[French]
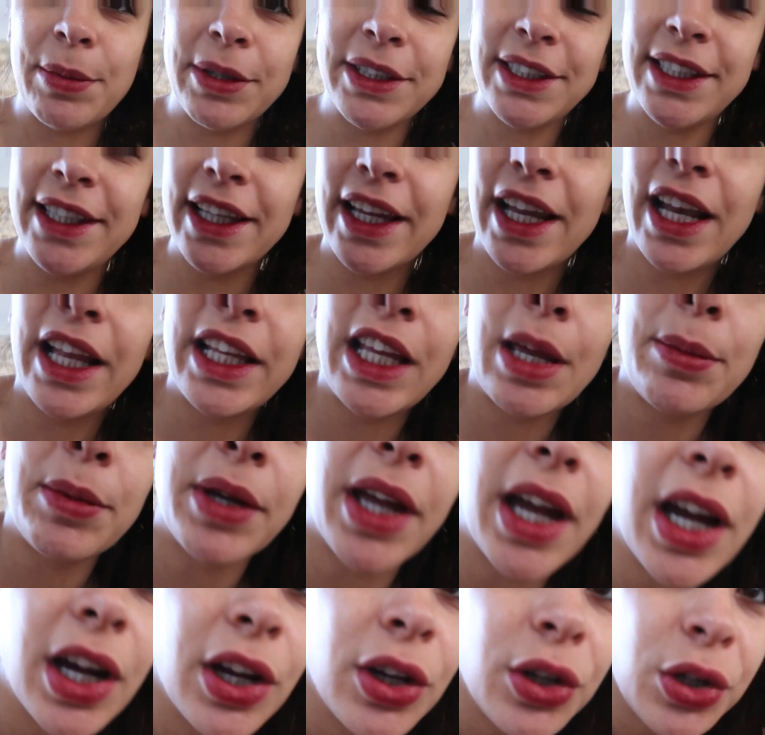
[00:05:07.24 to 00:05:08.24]
qui est passée derrière la
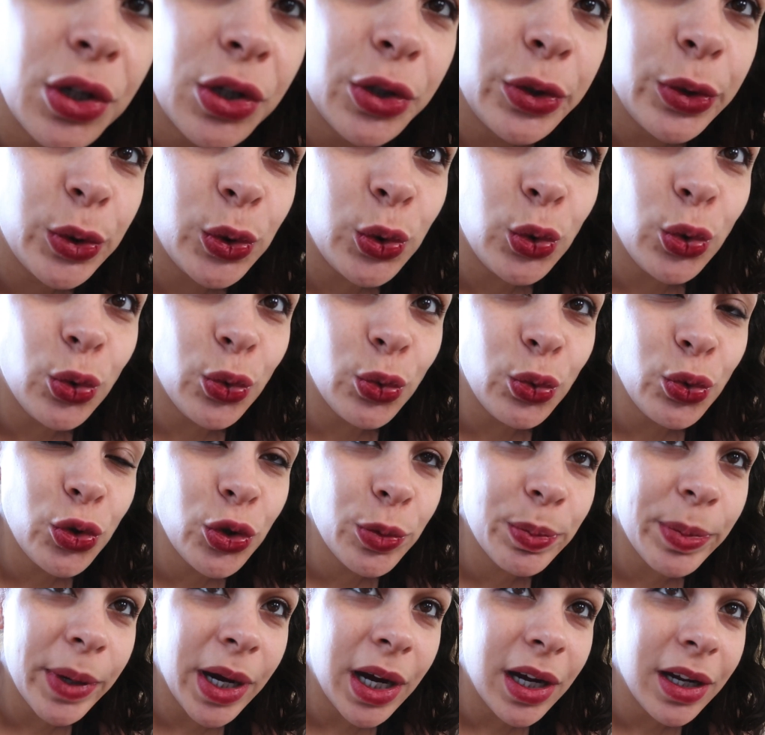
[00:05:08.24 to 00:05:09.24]
caméra. Tu
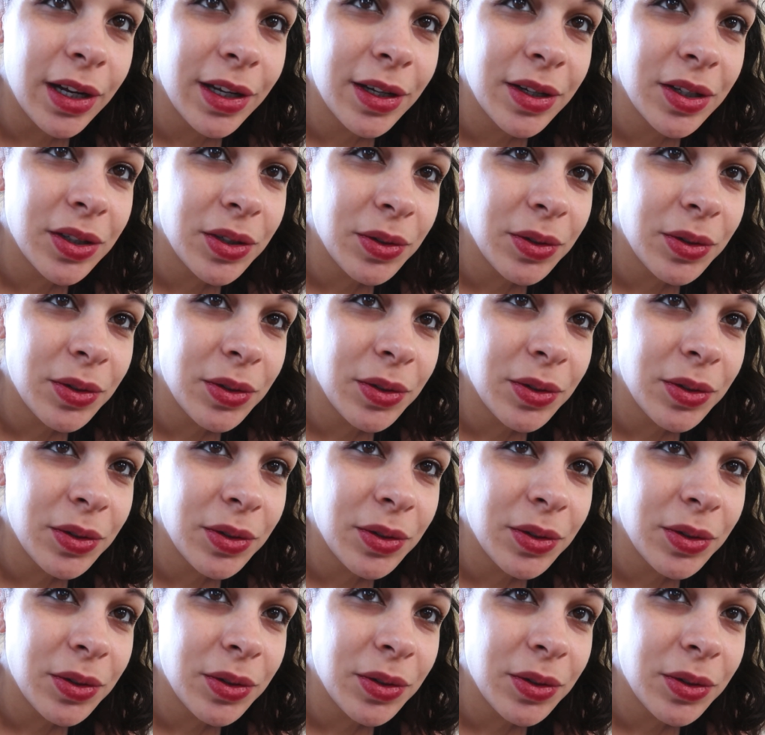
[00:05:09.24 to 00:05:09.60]
touches pas,